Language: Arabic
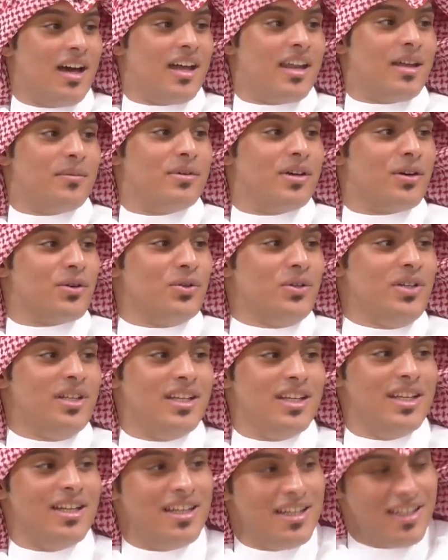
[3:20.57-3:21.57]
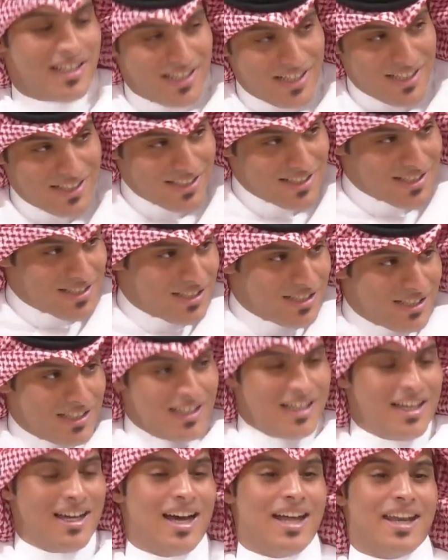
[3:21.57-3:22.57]
انا بيروح لي
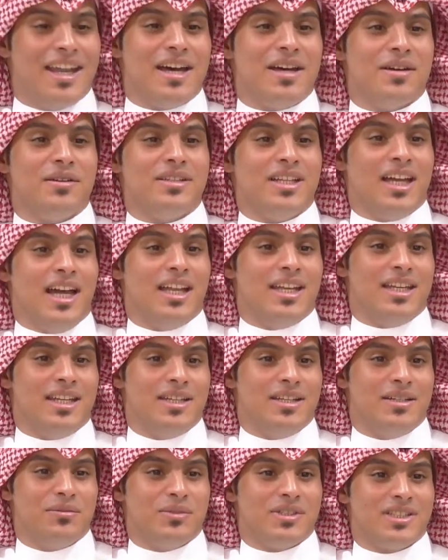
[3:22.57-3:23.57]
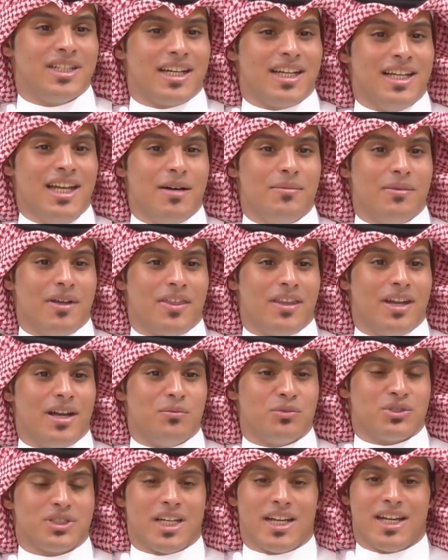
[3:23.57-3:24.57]
انا يعني بشكل عام
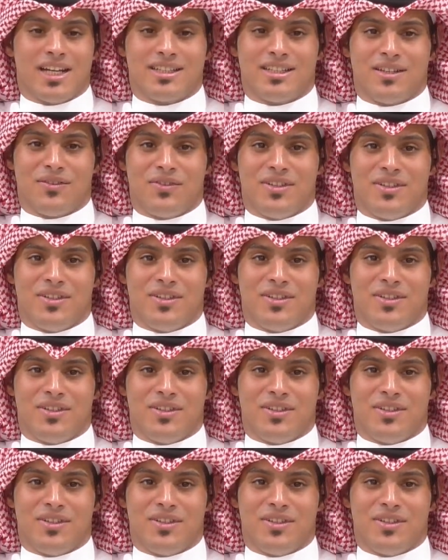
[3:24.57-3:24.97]
اثناء مشاركته